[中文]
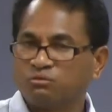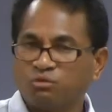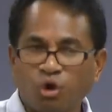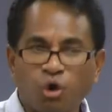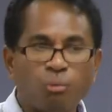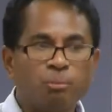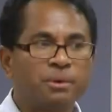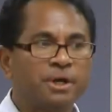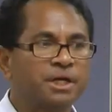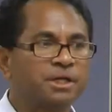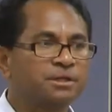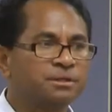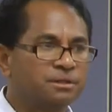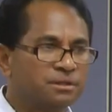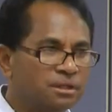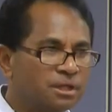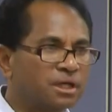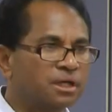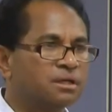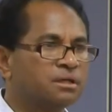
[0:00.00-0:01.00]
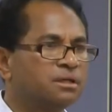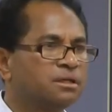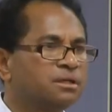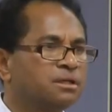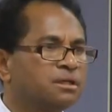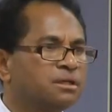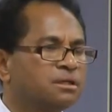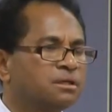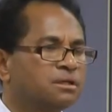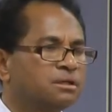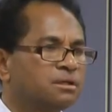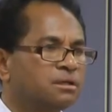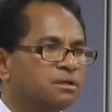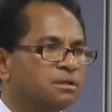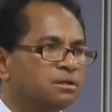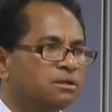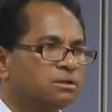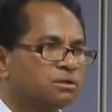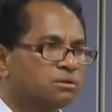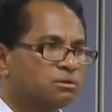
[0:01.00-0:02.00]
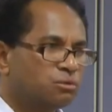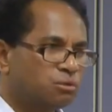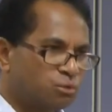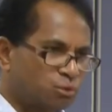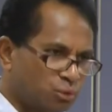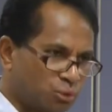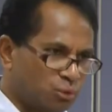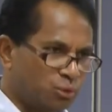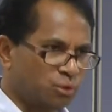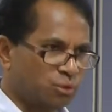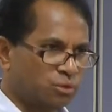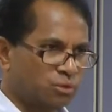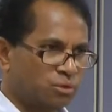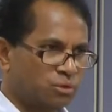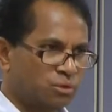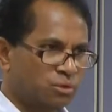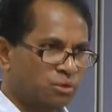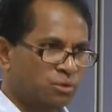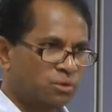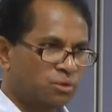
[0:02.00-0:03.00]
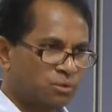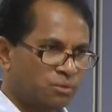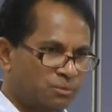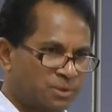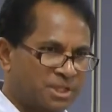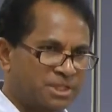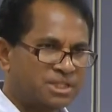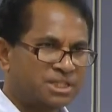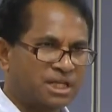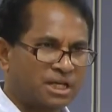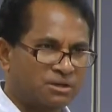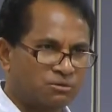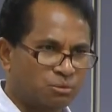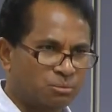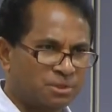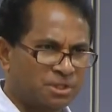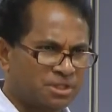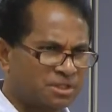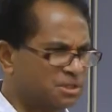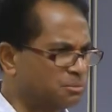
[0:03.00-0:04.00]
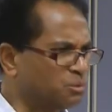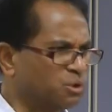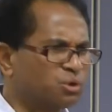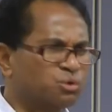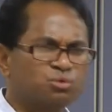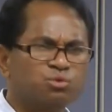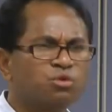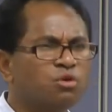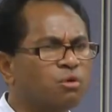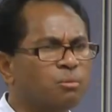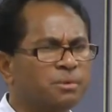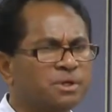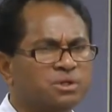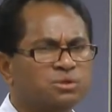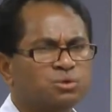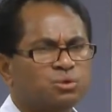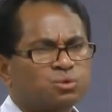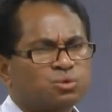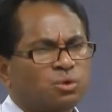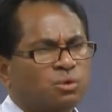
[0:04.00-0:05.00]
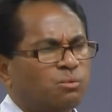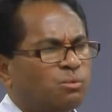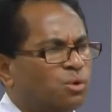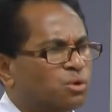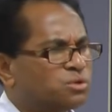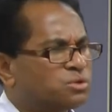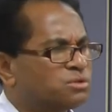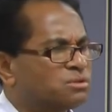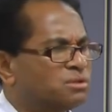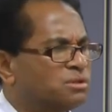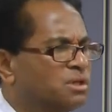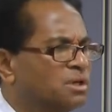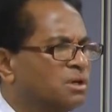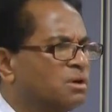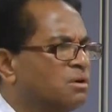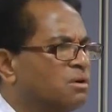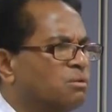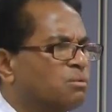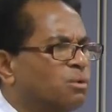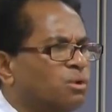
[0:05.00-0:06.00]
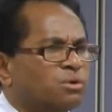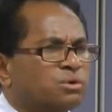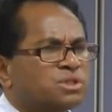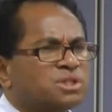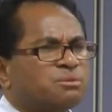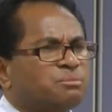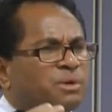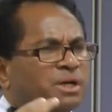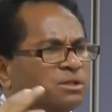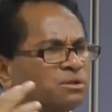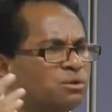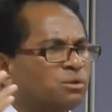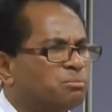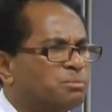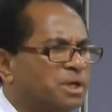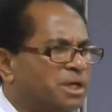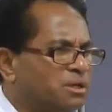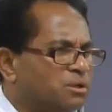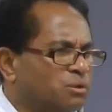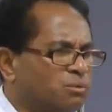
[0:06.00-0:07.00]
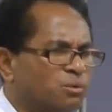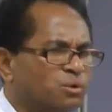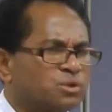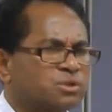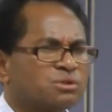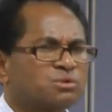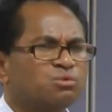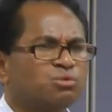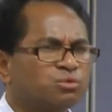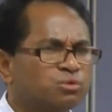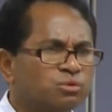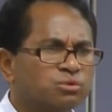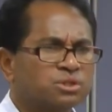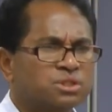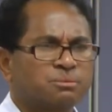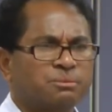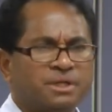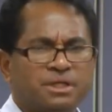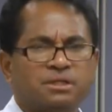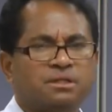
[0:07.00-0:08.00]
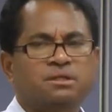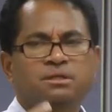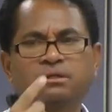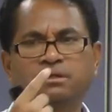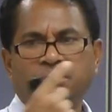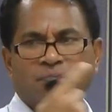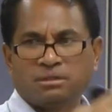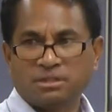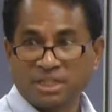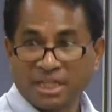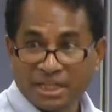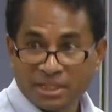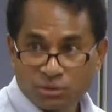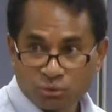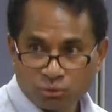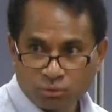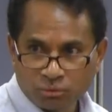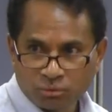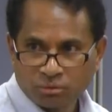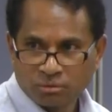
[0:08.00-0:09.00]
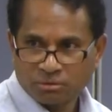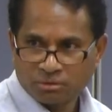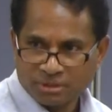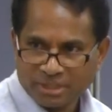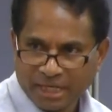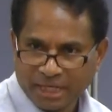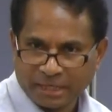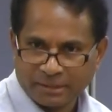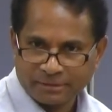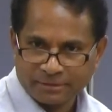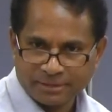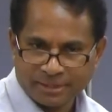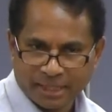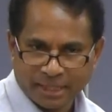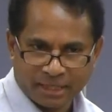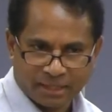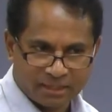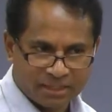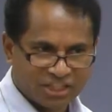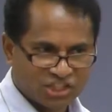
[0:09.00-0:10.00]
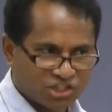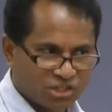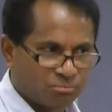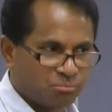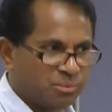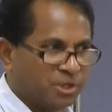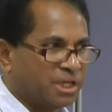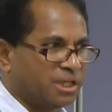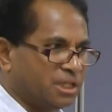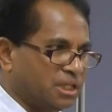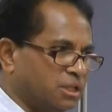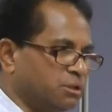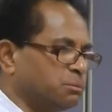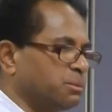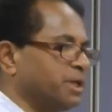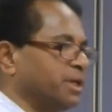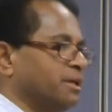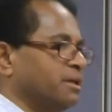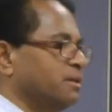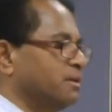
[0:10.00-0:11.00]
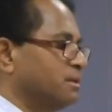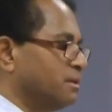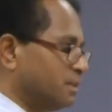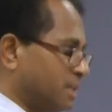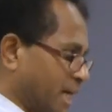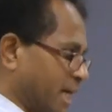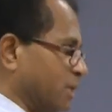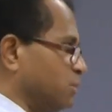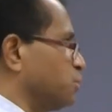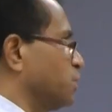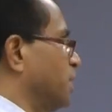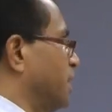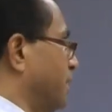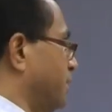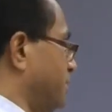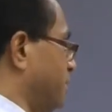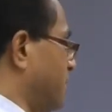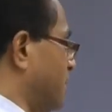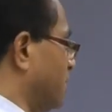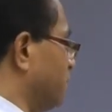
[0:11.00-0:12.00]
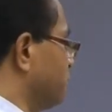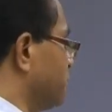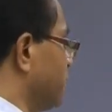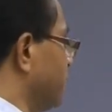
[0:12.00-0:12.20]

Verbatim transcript: 我们的孤独，分享我们的寂寞。如果我们就说我是我什么都没有，我是孤独什么的，耶稣站在你身边，因为他最了了